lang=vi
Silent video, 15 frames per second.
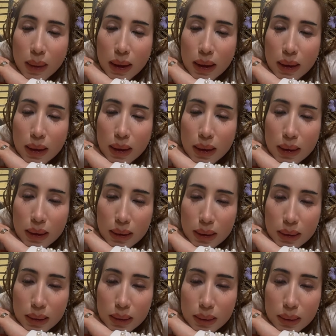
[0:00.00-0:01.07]
đâu bạn ơi
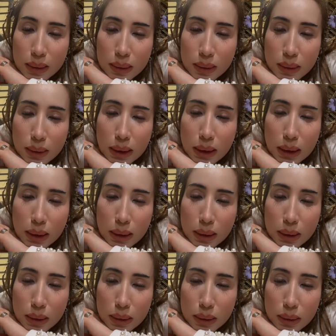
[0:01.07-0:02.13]
dạ
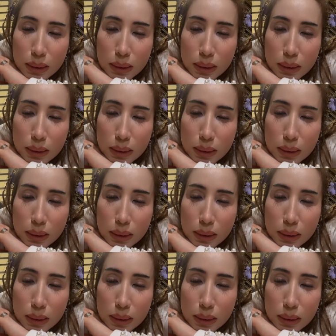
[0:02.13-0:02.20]
yeah.